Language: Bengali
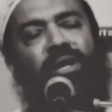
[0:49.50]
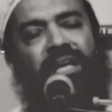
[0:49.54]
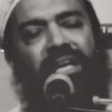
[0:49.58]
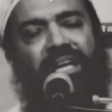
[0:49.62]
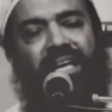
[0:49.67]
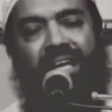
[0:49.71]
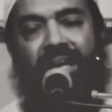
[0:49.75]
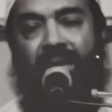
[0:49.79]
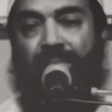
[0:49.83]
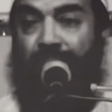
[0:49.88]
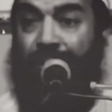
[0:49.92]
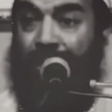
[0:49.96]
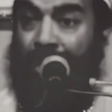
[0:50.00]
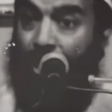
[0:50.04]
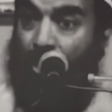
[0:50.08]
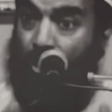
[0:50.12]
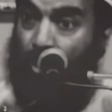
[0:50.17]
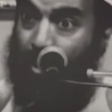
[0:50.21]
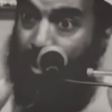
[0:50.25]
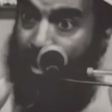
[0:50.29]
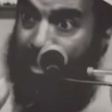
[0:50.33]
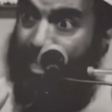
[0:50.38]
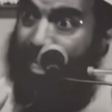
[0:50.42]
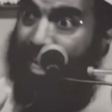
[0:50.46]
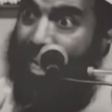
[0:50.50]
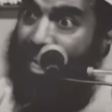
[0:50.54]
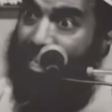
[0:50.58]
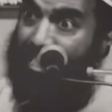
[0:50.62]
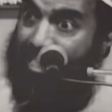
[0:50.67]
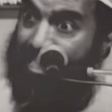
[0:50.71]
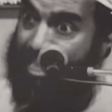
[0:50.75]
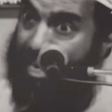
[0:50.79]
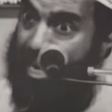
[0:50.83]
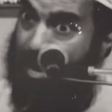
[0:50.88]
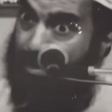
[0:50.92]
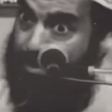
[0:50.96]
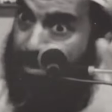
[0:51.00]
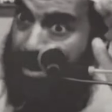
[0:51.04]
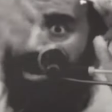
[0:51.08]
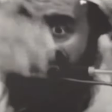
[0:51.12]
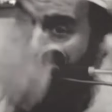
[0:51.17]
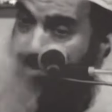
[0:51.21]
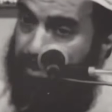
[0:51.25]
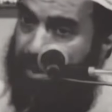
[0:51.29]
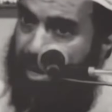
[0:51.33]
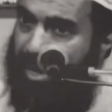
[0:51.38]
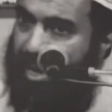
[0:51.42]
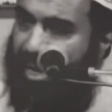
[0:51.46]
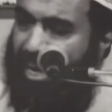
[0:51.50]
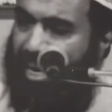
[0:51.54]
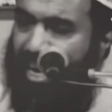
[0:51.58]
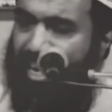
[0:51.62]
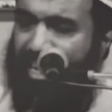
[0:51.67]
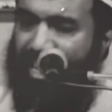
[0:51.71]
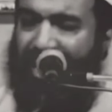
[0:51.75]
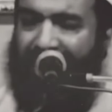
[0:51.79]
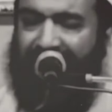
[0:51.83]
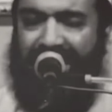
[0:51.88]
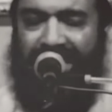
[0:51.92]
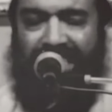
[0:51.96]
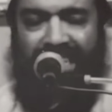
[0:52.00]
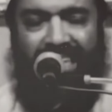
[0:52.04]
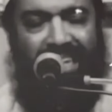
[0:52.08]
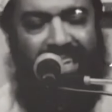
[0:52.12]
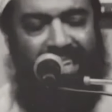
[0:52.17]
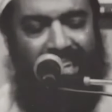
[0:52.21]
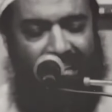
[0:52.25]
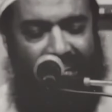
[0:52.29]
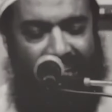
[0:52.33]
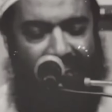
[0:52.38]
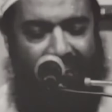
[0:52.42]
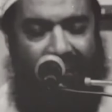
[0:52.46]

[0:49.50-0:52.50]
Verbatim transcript: বলি বিশেষ করে যারা ইসলামী আপনারা এখানে আছেন